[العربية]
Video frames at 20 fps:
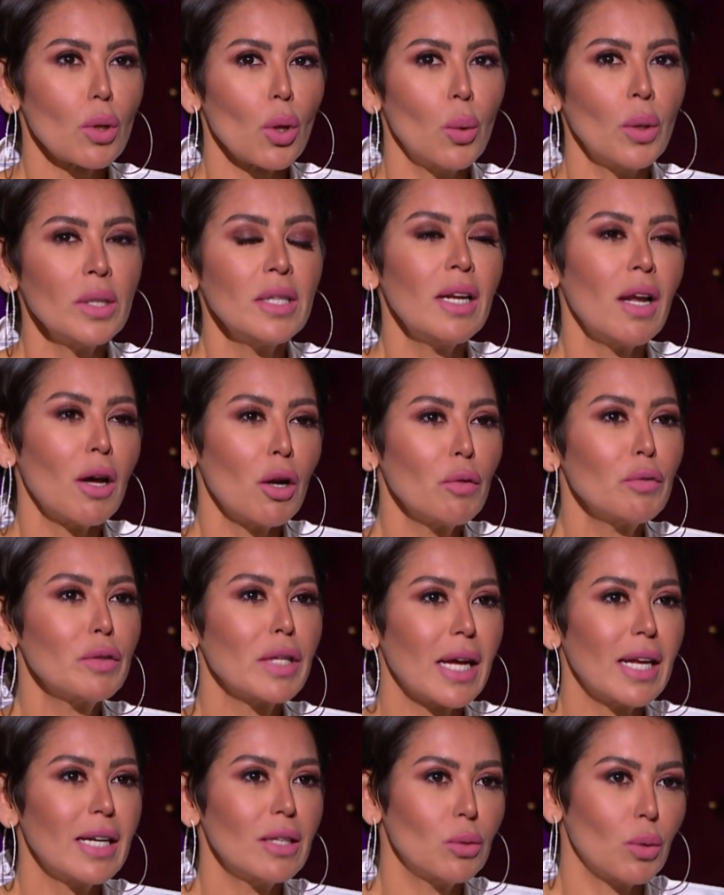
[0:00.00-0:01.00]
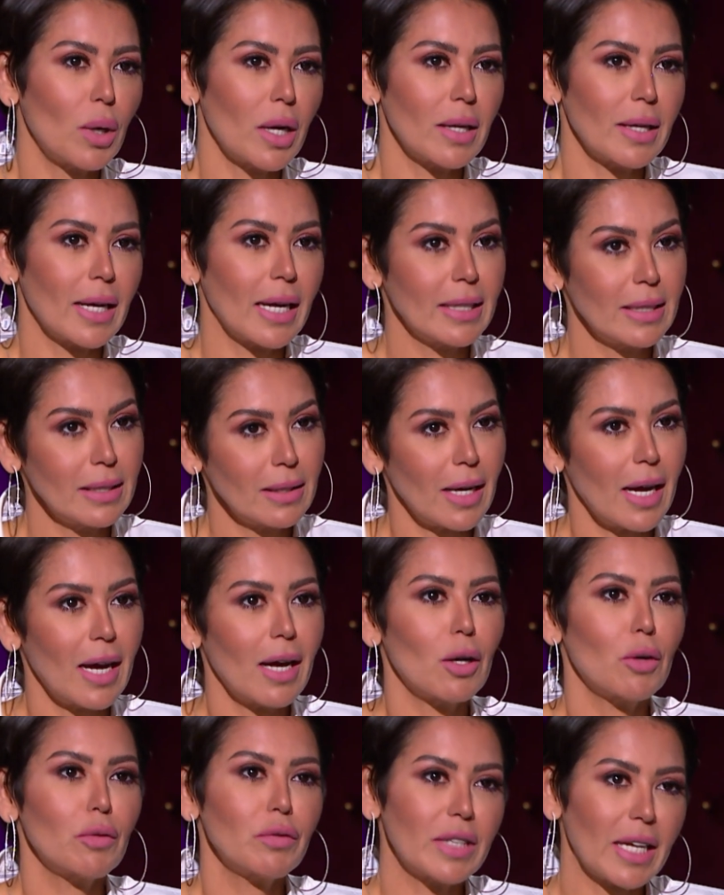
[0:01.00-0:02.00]
وانا اللي عرفت خالد وخ... يعني
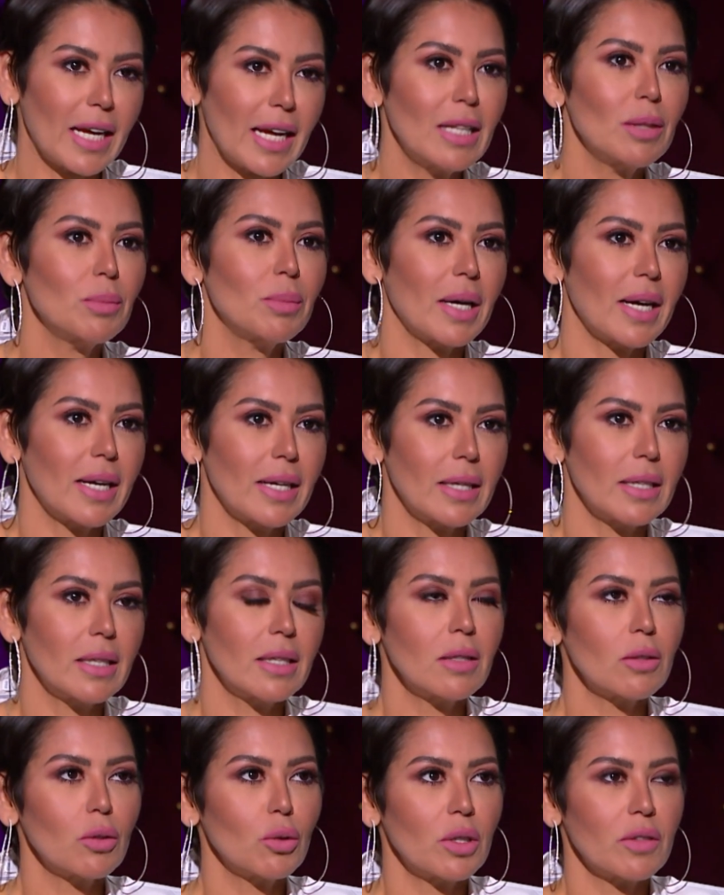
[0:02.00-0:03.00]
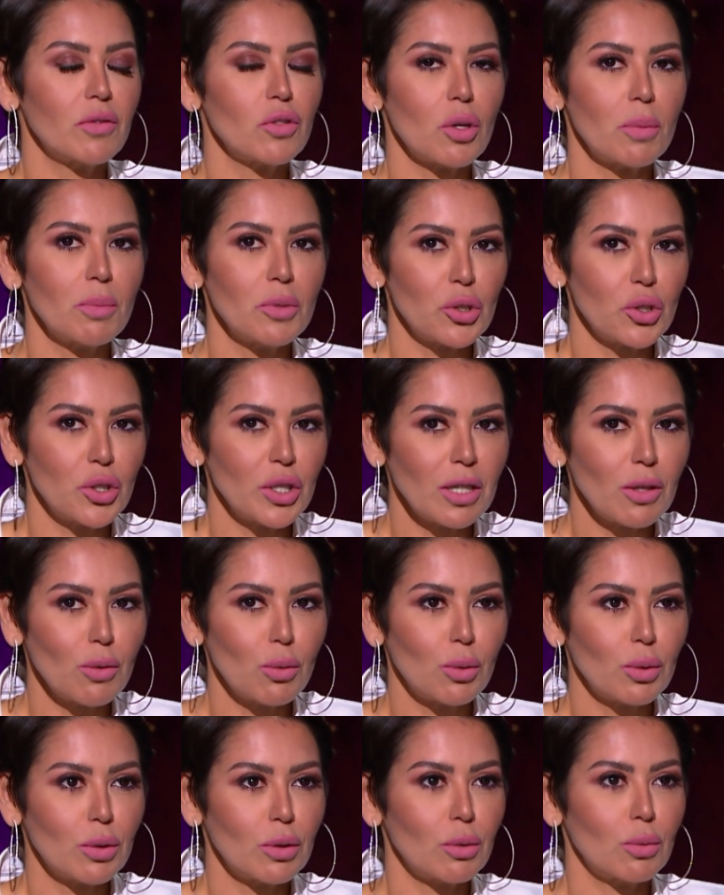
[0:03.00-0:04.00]
عرفت خالد بخيريه كنا في شرم الشيخ
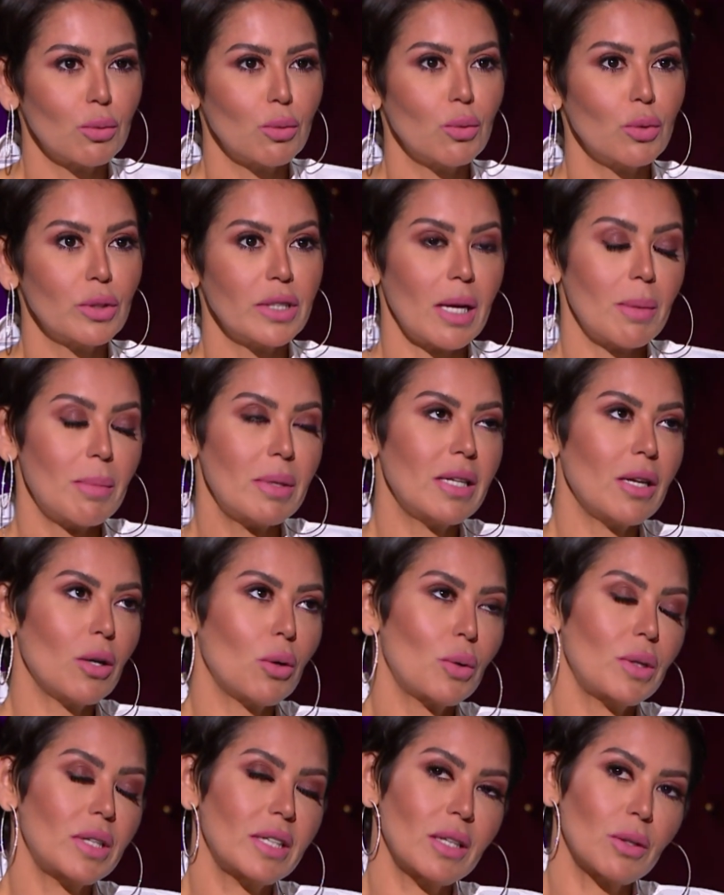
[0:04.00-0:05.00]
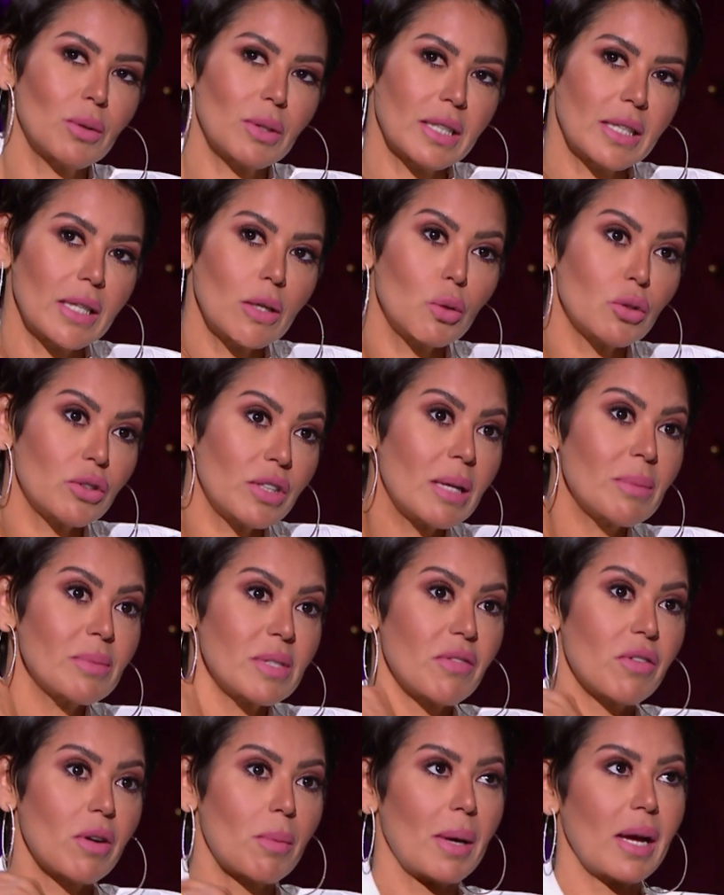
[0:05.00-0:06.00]
و... وتقابلنا كلنا وكده كنت انا
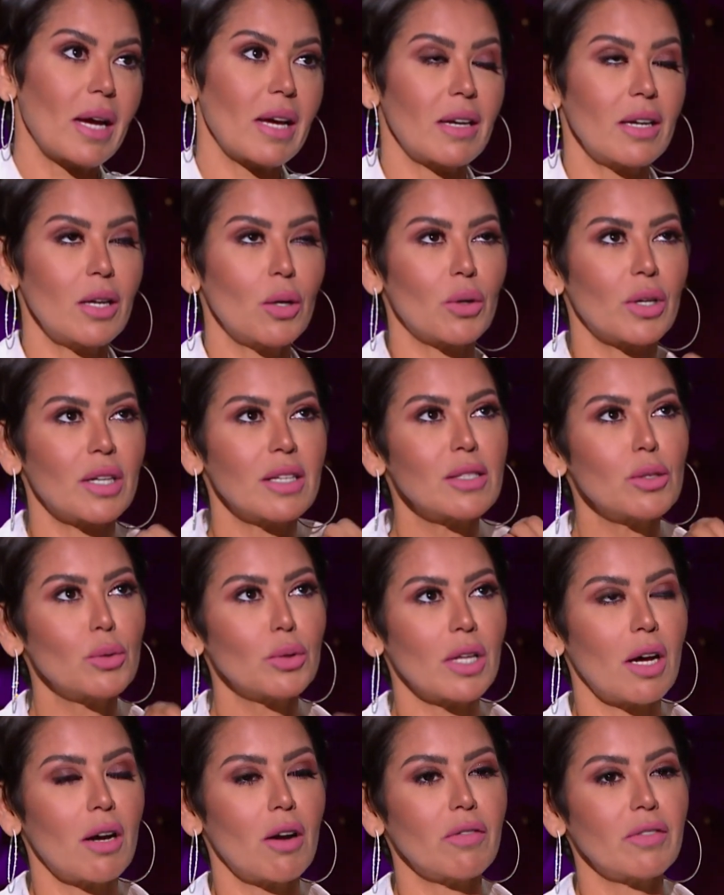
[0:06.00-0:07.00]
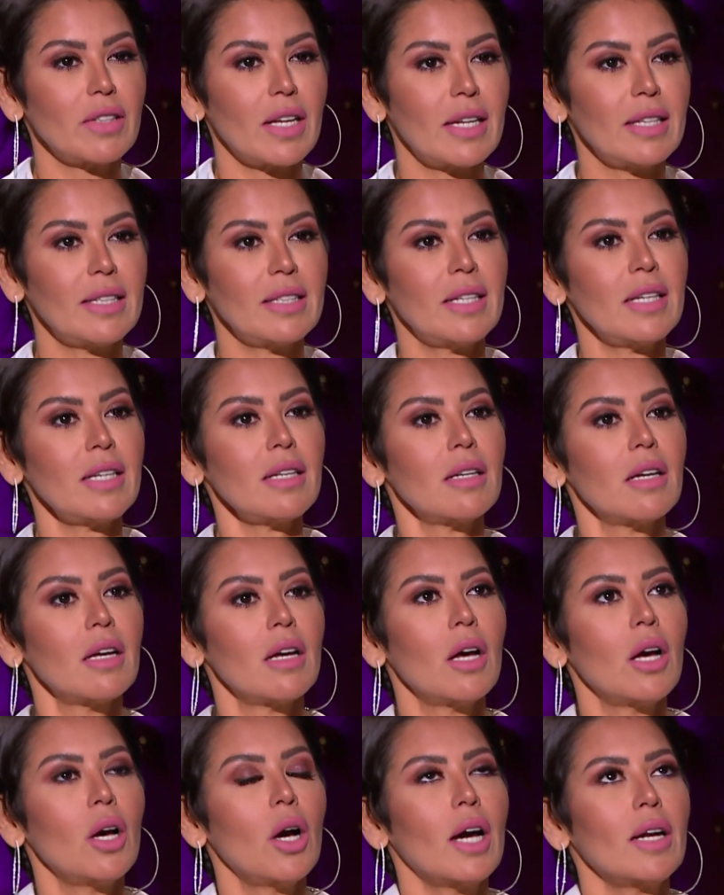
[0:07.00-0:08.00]
مسافره مع خيريه اوريدي وتعرفت عليه هناك
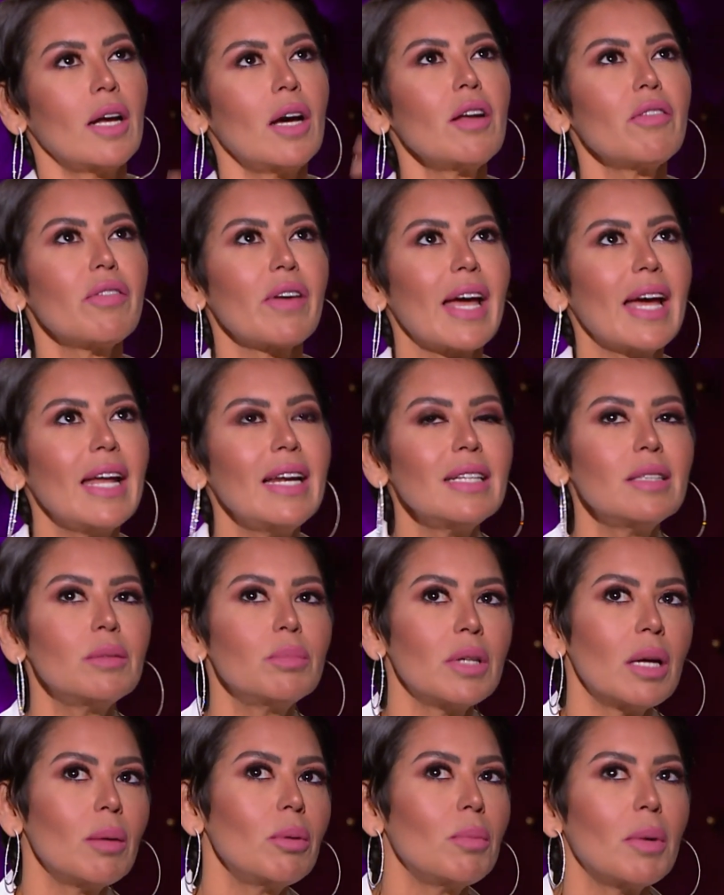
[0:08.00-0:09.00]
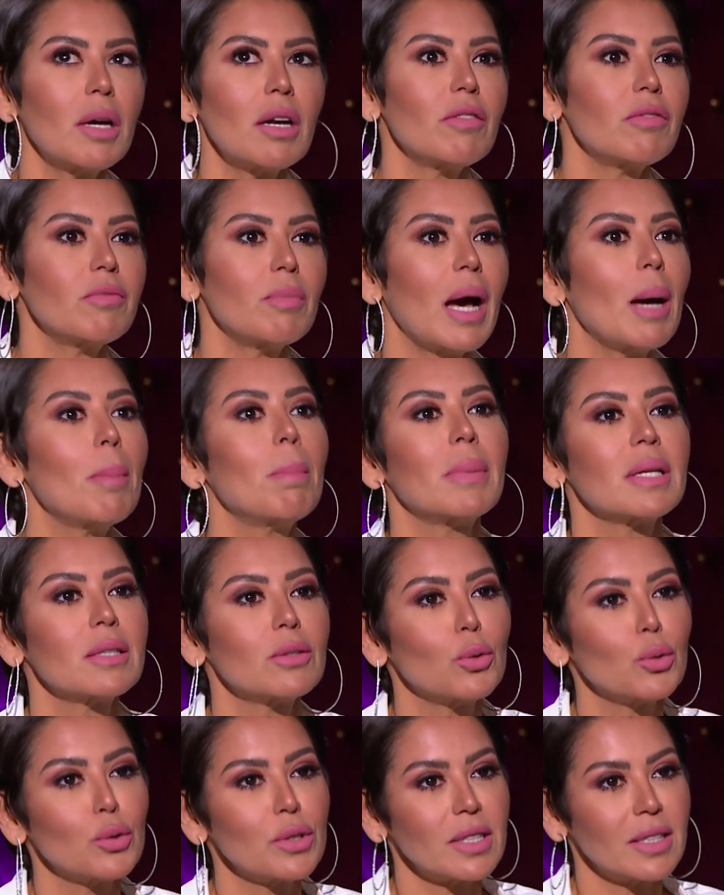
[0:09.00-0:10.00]
انا اعرف خالد من قبل ما اعرف محمد
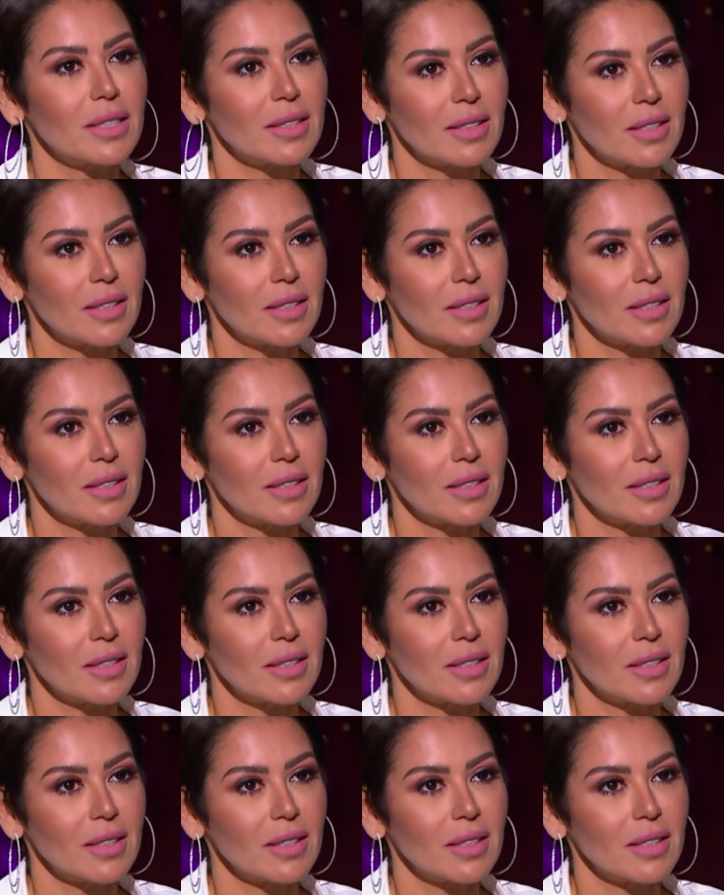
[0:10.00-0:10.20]
جوزي